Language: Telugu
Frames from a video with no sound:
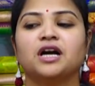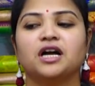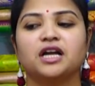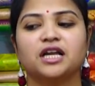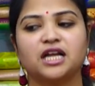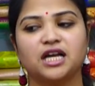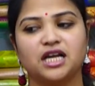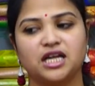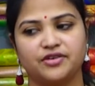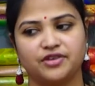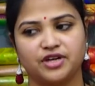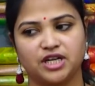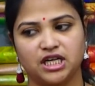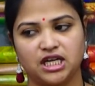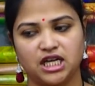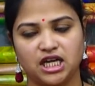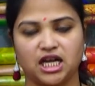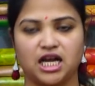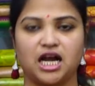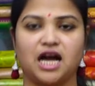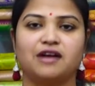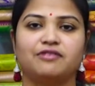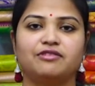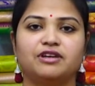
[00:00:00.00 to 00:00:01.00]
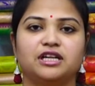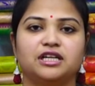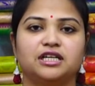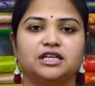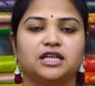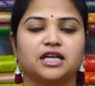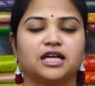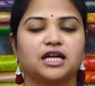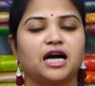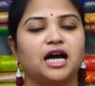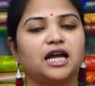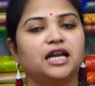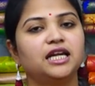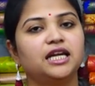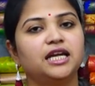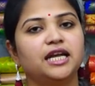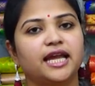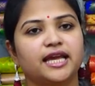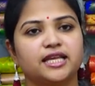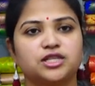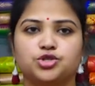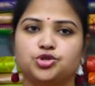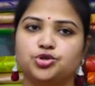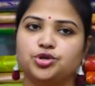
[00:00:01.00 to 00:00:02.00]
ఇంకా ఎవరికైనా కావాలంటే కానీ
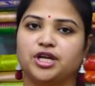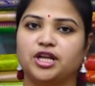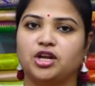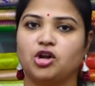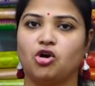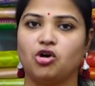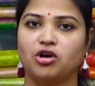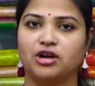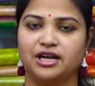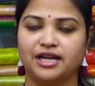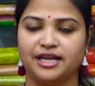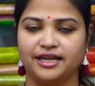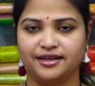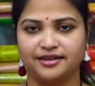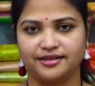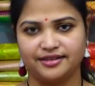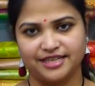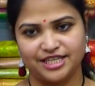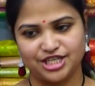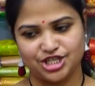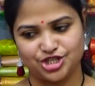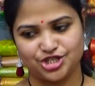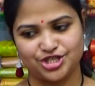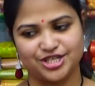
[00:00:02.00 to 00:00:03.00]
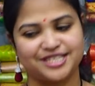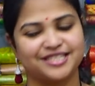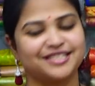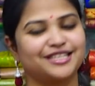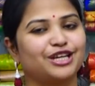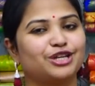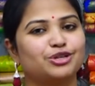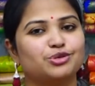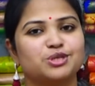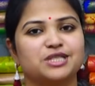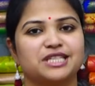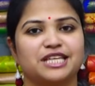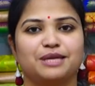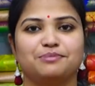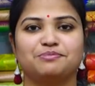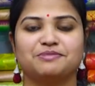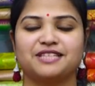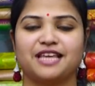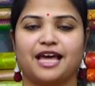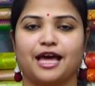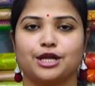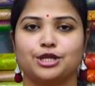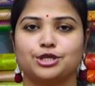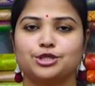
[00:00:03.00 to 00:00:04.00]
నెక్స్ట్ నేను ఆన్లైన్ రిలీజ్ చేస్తాను సేమ్
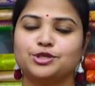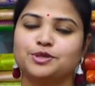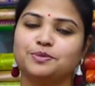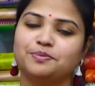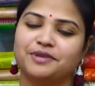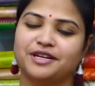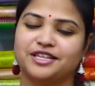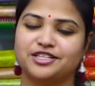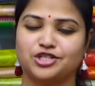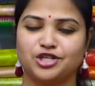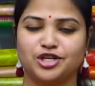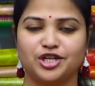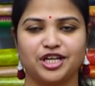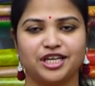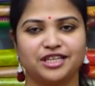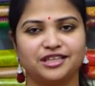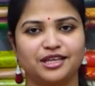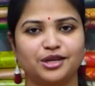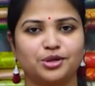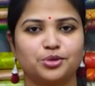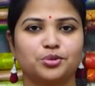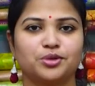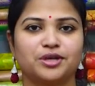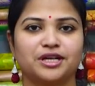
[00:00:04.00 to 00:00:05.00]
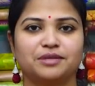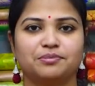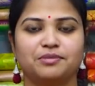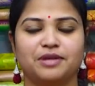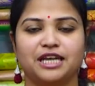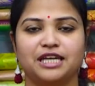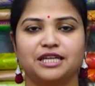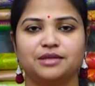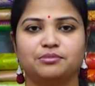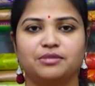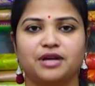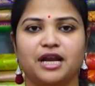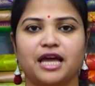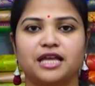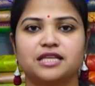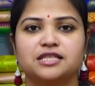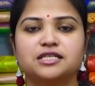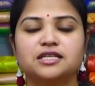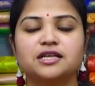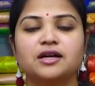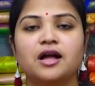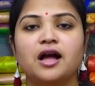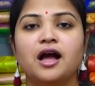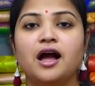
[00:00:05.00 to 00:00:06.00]
శారీస్ ప్రజెంట్ అయితే కుకట్పల్లి
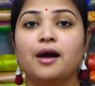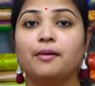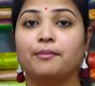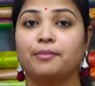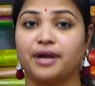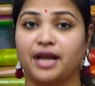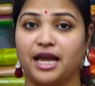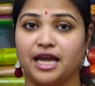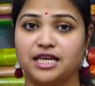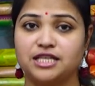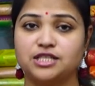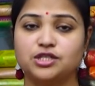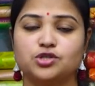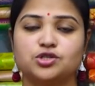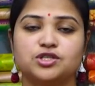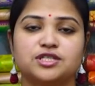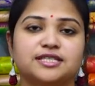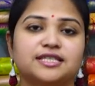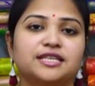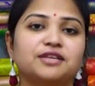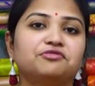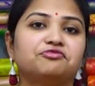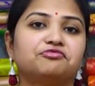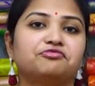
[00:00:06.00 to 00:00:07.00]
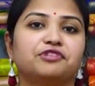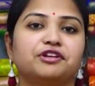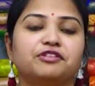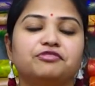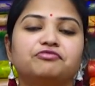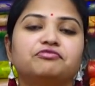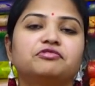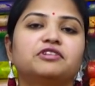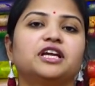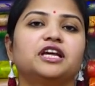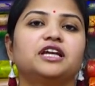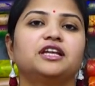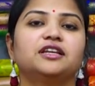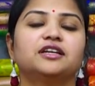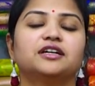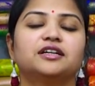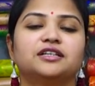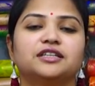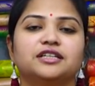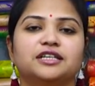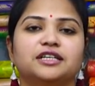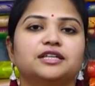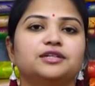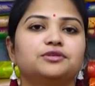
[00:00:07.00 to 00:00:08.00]
బ్రాంచ్ ప్రైస్ వచ్చేసి ఫిఫ్టీన్
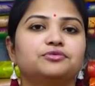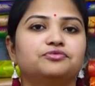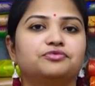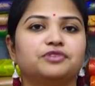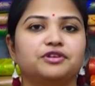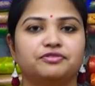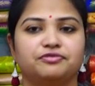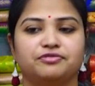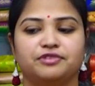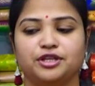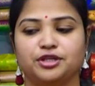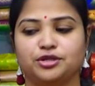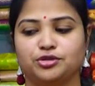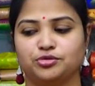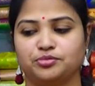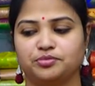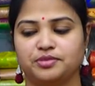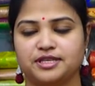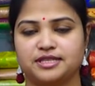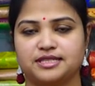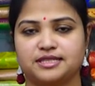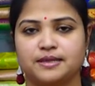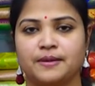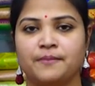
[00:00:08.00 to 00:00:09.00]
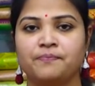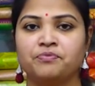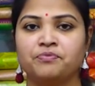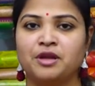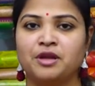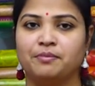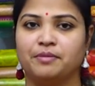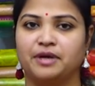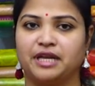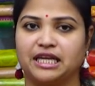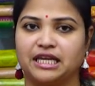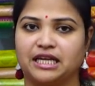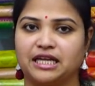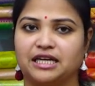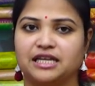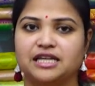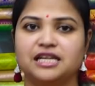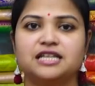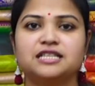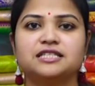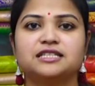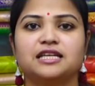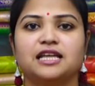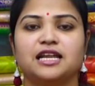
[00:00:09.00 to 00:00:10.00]
హండ్రెడ్ అండ్ ఫిఫ్టీ రూపీస్ మరి
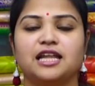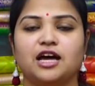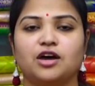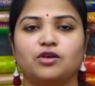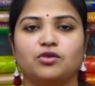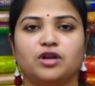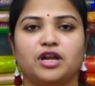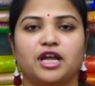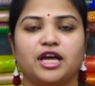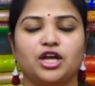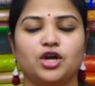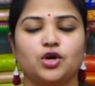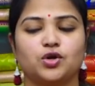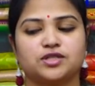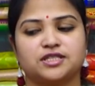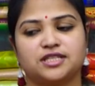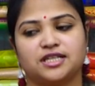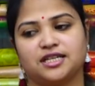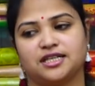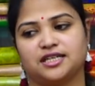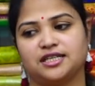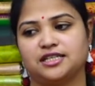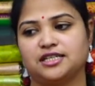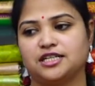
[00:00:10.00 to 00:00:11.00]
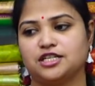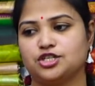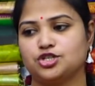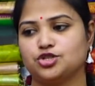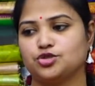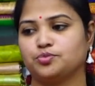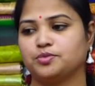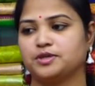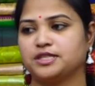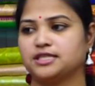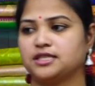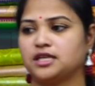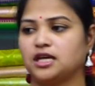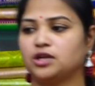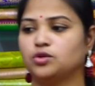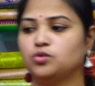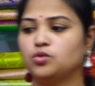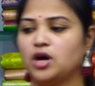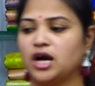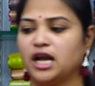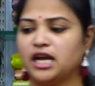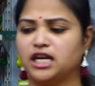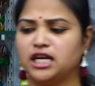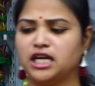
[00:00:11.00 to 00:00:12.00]
కలర్స్ ఎలా ఉన్నాయో ఒకసారి కలర్స్ చూపిస్తాను
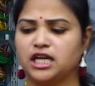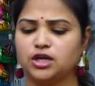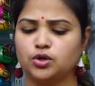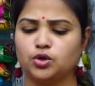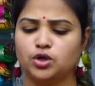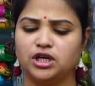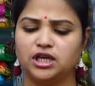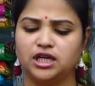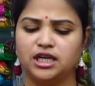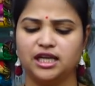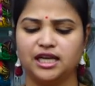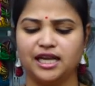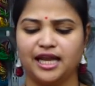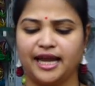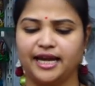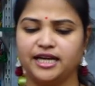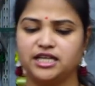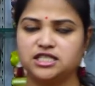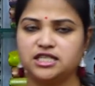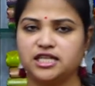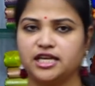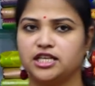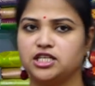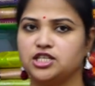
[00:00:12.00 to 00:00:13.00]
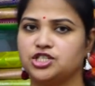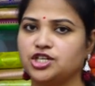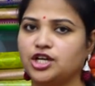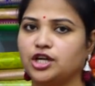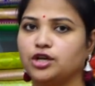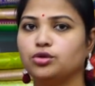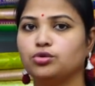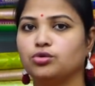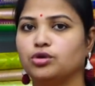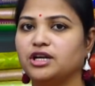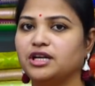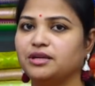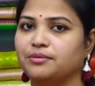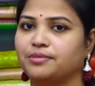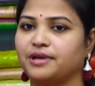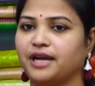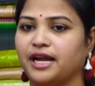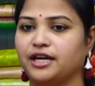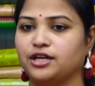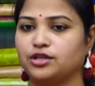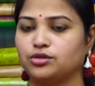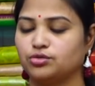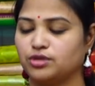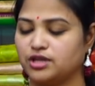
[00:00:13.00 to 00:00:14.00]
అన్ని కొన్ని లైట్ చేయించాను కొన్ని
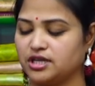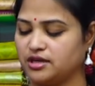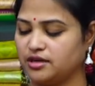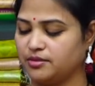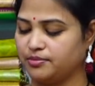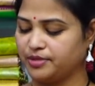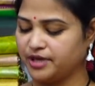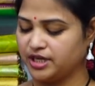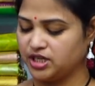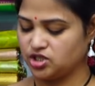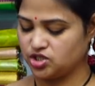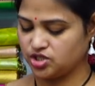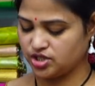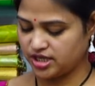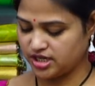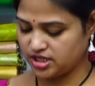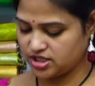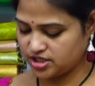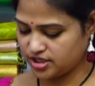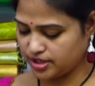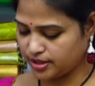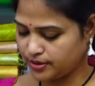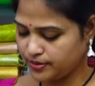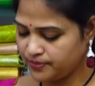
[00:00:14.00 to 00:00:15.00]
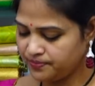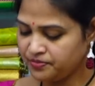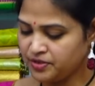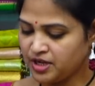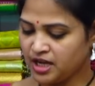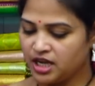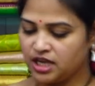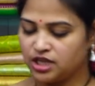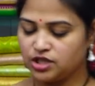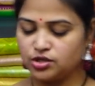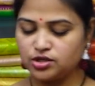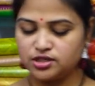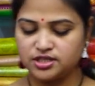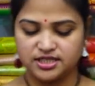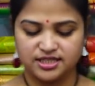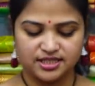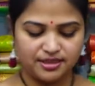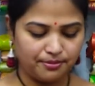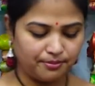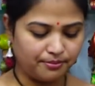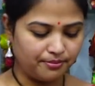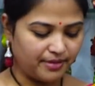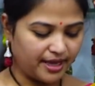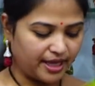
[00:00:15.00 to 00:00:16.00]
బ్రైట్ కూడా ప్రింట్ చేయించాను ఇది
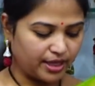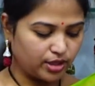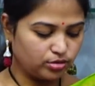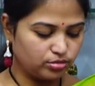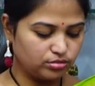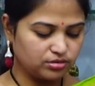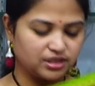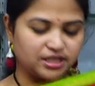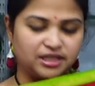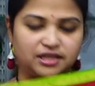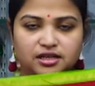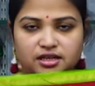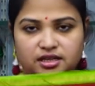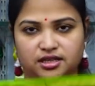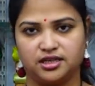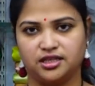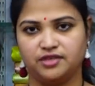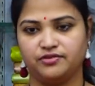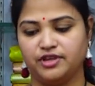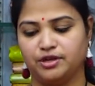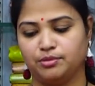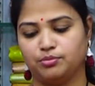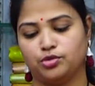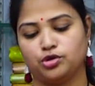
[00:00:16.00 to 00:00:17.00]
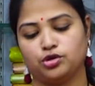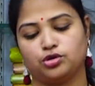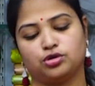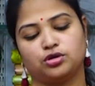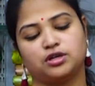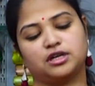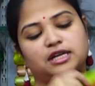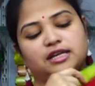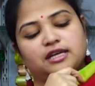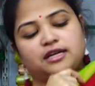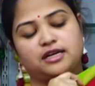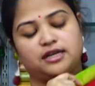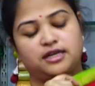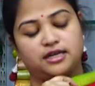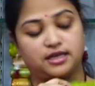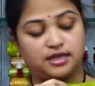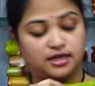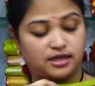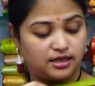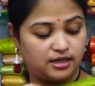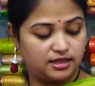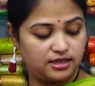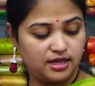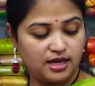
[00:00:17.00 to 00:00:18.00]
వచ్చేసి మెరూన్ కలర్ ఈవెన్ బొట్టు కలర్
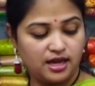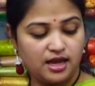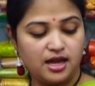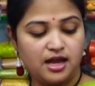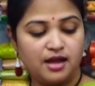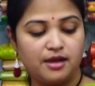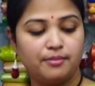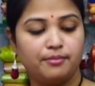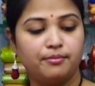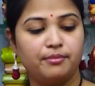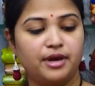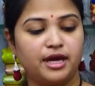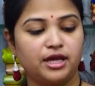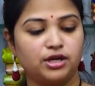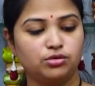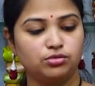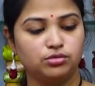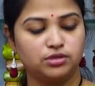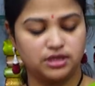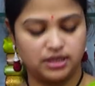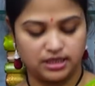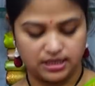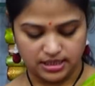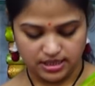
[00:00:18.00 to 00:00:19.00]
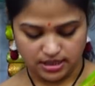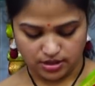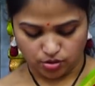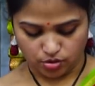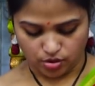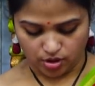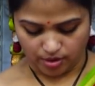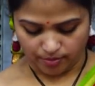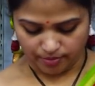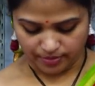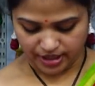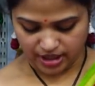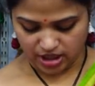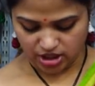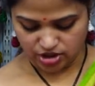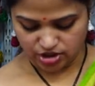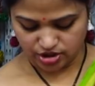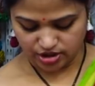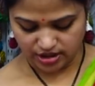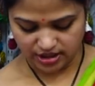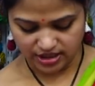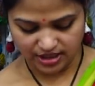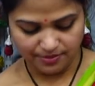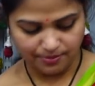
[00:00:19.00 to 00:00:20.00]
అంటాం కదా మెరూన్ కలర్
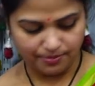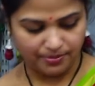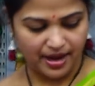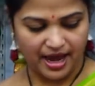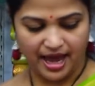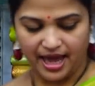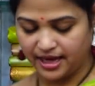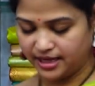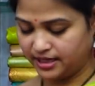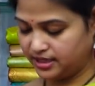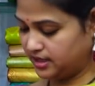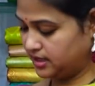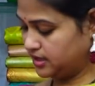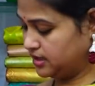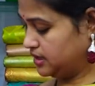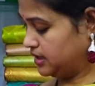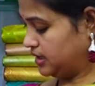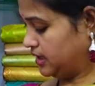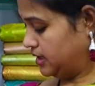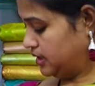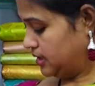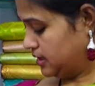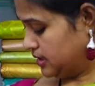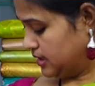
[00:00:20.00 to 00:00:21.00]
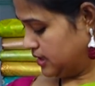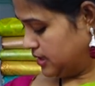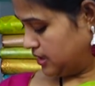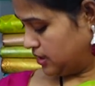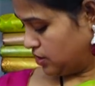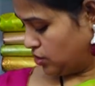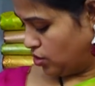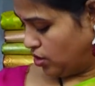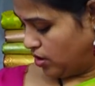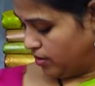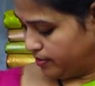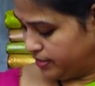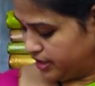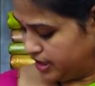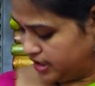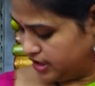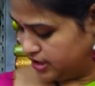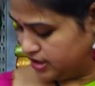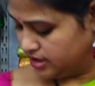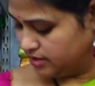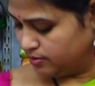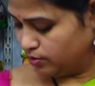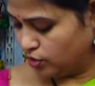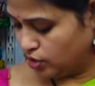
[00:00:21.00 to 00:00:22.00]
కాంబినేషన్కి ప్యారెట్ గ్రీన్ కలర్
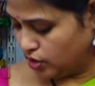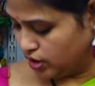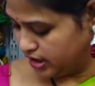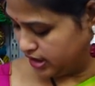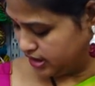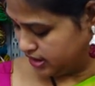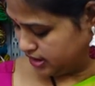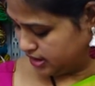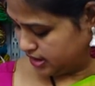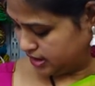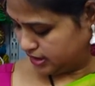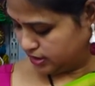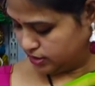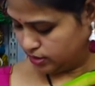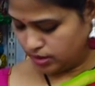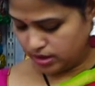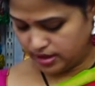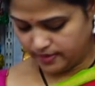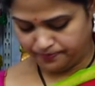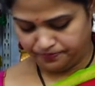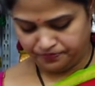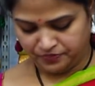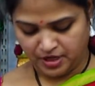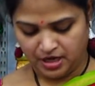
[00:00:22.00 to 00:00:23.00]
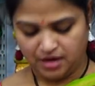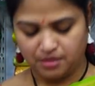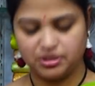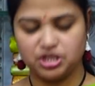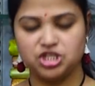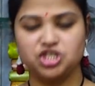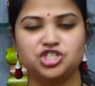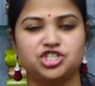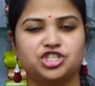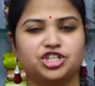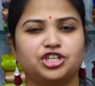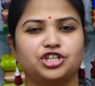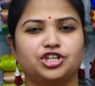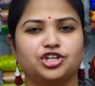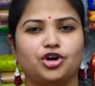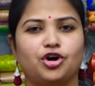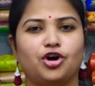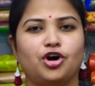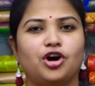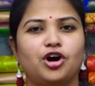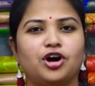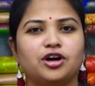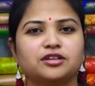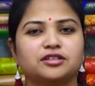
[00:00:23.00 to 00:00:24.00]
కాంబినేషన్ బార్డర్స్ తీసుకున్నాం మంచి
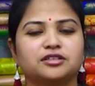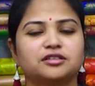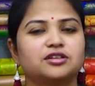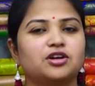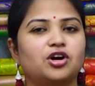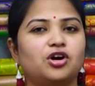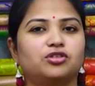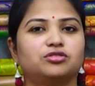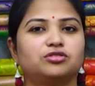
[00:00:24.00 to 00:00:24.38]
డార్క్గా